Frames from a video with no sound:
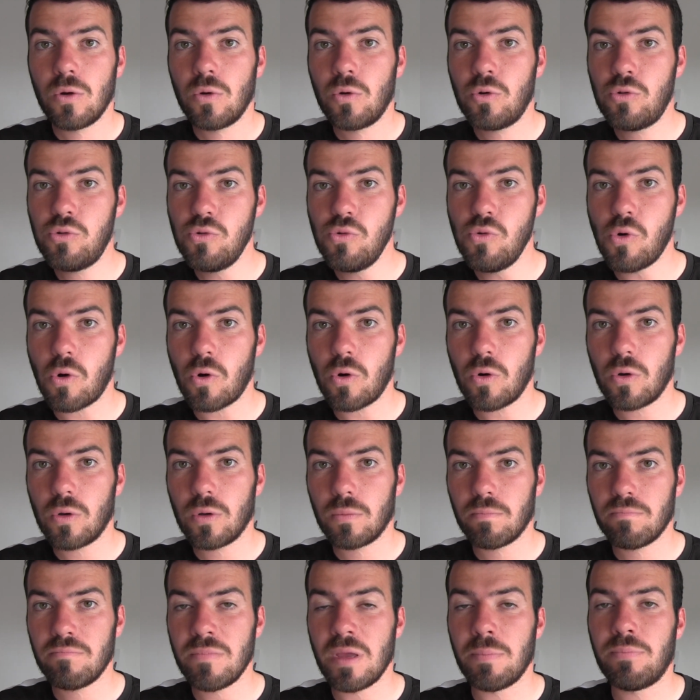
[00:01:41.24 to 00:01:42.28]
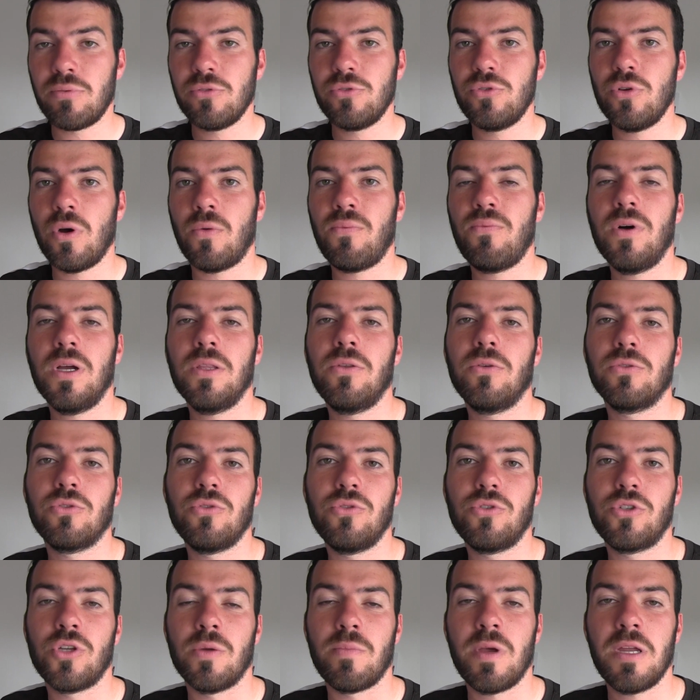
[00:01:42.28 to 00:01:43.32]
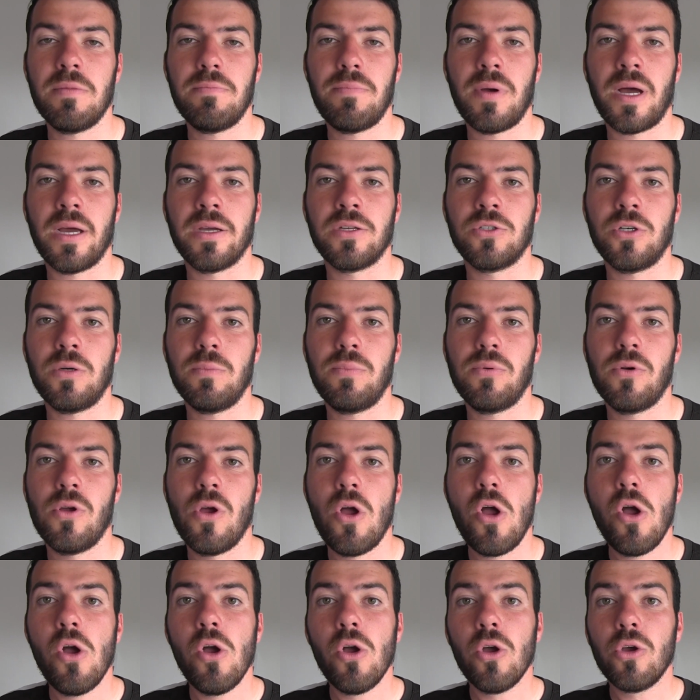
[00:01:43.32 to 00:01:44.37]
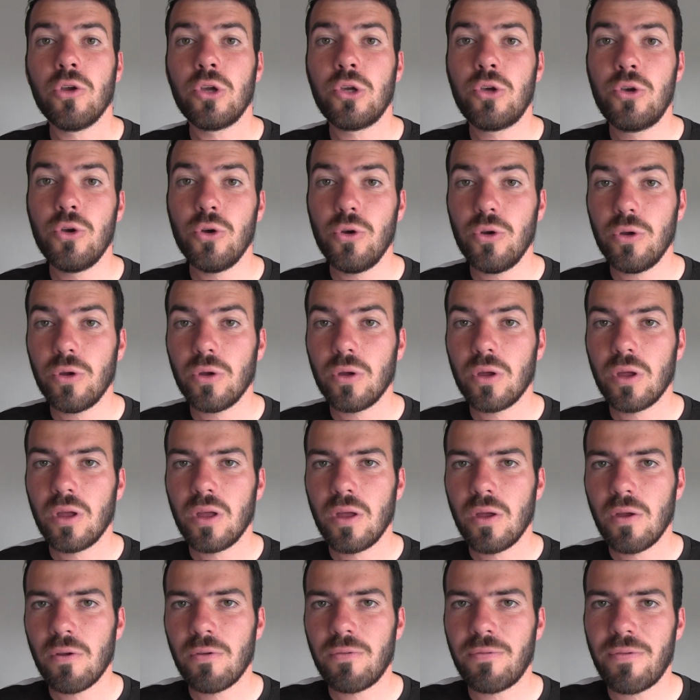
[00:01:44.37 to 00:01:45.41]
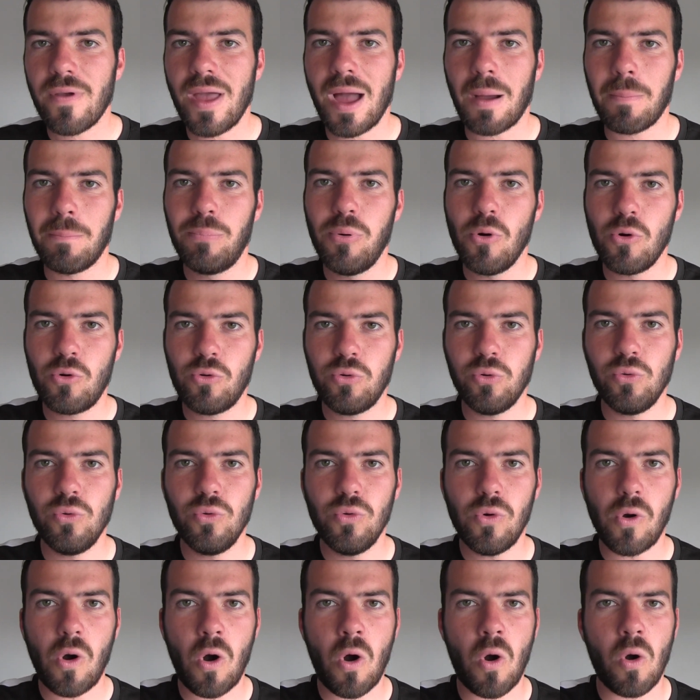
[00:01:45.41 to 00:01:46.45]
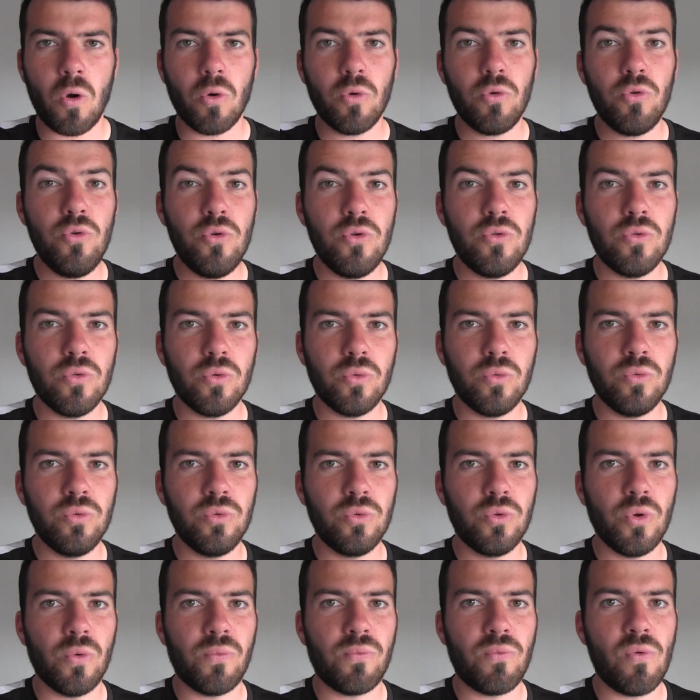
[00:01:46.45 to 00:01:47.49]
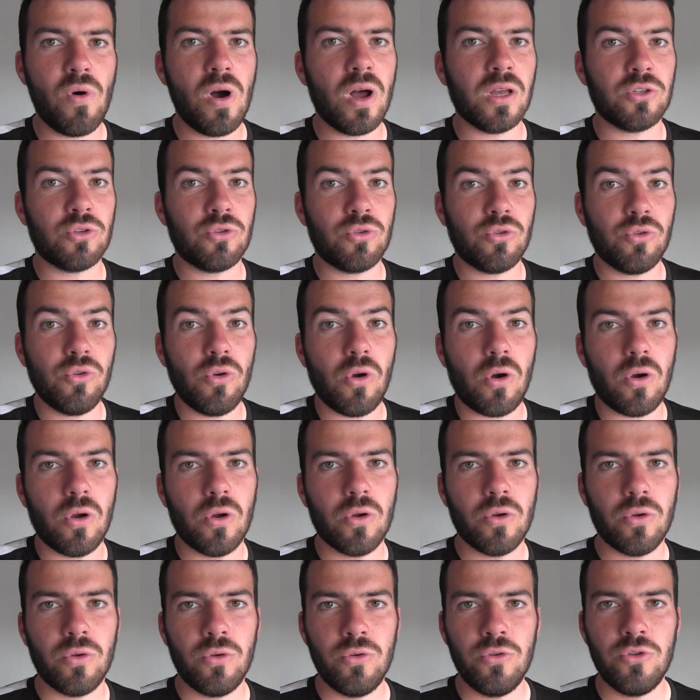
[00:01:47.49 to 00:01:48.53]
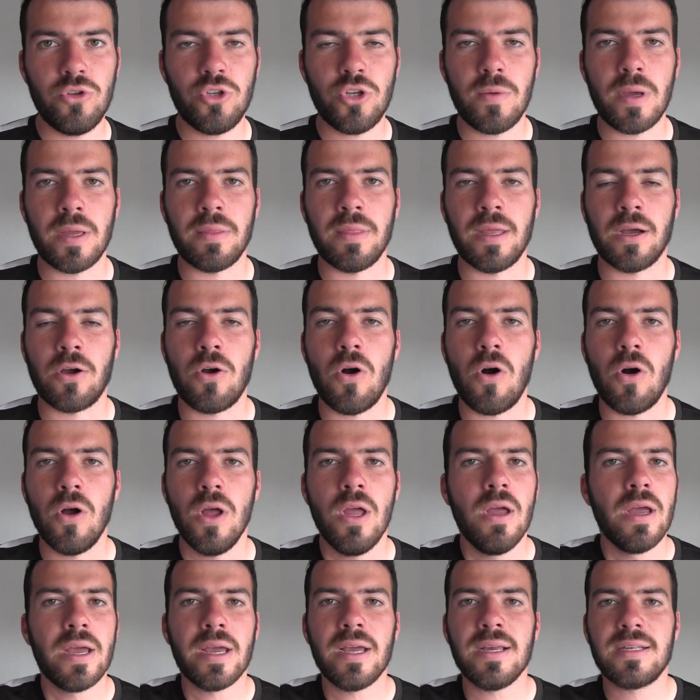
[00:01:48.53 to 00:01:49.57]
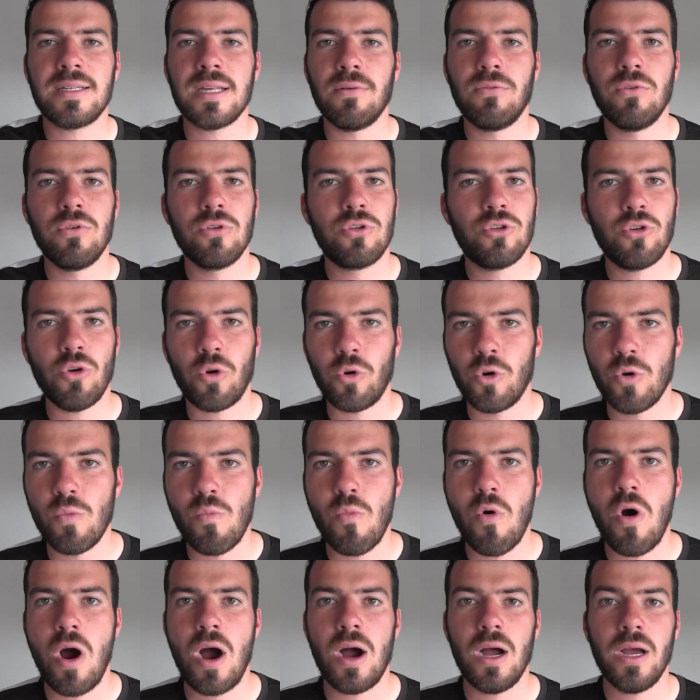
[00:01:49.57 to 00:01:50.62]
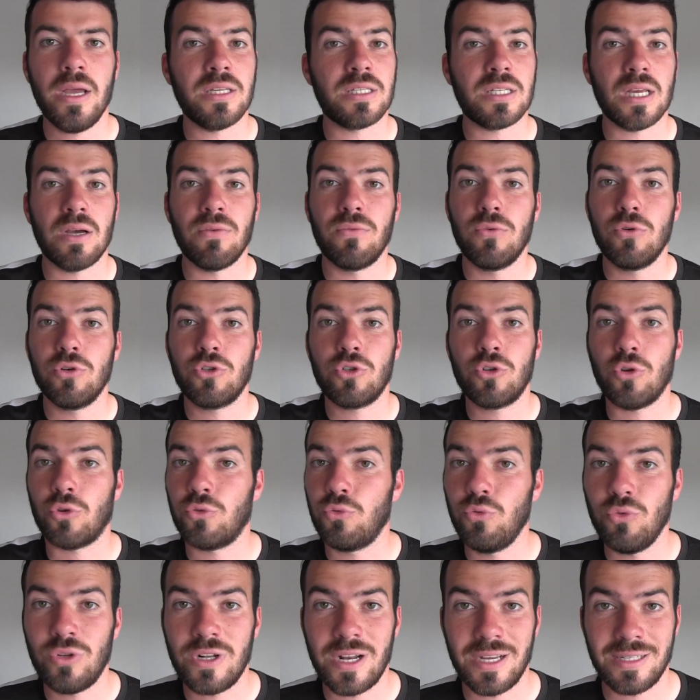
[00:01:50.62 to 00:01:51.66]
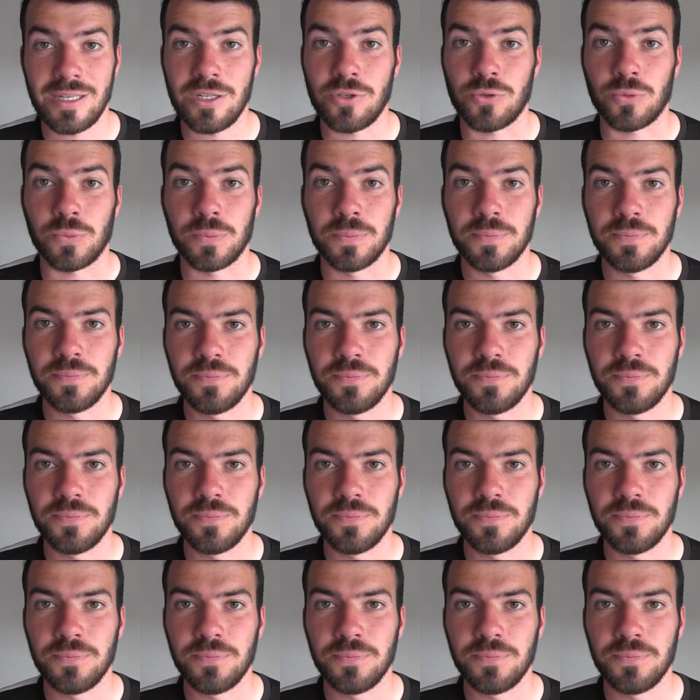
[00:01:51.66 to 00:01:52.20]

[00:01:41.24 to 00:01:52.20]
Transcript: court, mais plusieurs fois dans une semaine par exemple, que faire beaucoup en une ou deux fois sur une semaine, d'accord Et ça vaut sur le mois et ça vaut sur toute la saison.